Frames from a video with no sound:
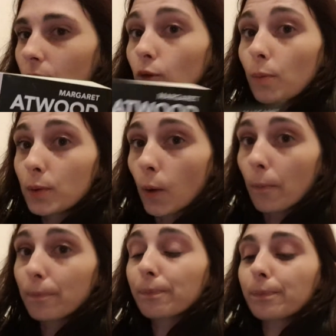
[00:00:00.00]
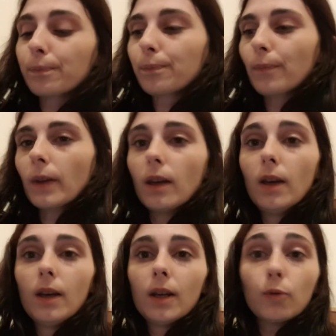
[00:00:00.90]
de top 100.
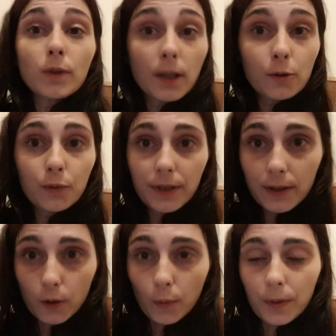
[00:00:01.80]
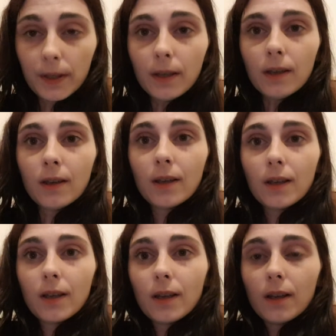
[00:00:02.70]
Donc, c'est une dystopie.
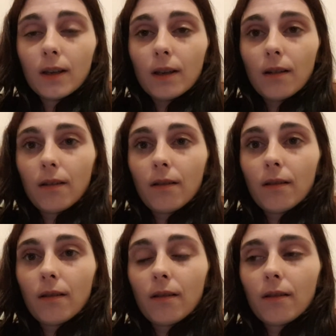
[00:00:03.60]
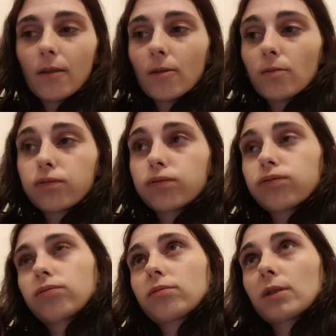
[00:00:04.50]
Euh,
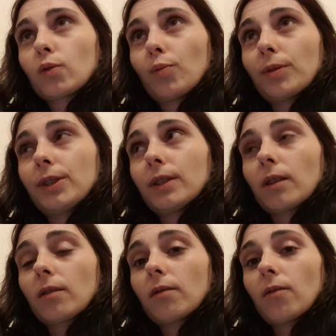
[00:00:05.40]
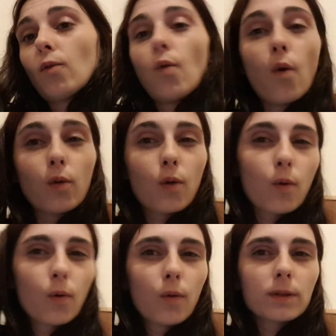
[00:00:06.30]
qu'est-ce qu'on peut dire en
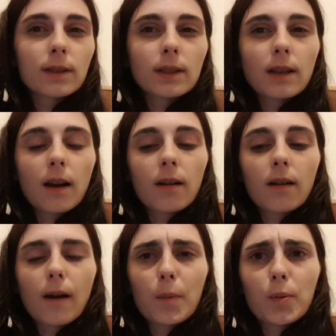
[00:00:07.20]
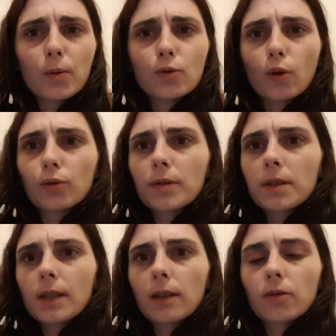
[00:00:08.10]
gros c'est un, peu une genre de
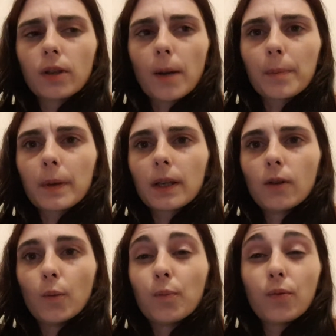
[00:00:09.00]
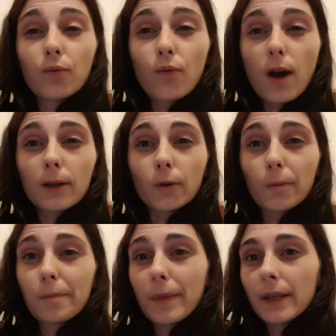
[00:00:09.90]
secte qui a pris le pouvoir dans
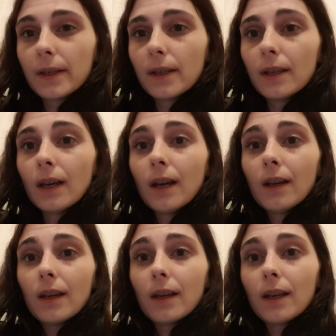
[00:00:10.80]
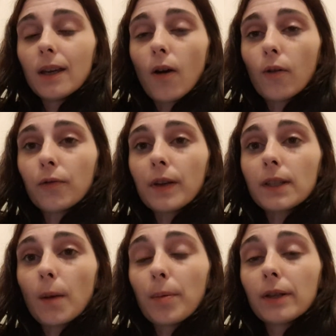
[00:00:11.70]
le pays et en
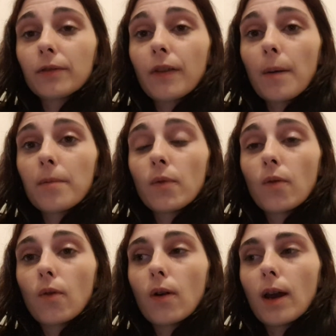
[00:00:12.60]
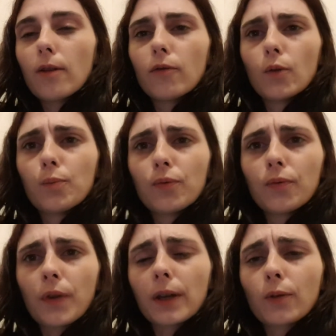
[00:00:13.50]
fait il y a plein de femmes, elles euh, elles veulent plus
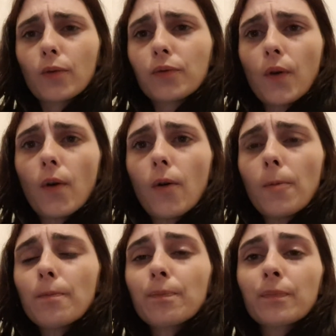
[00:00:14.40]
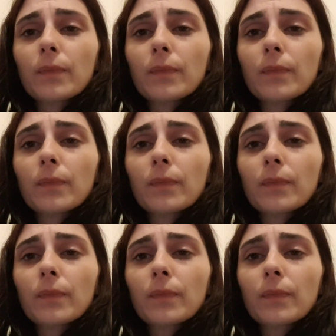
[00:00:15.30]
faire d'enfants,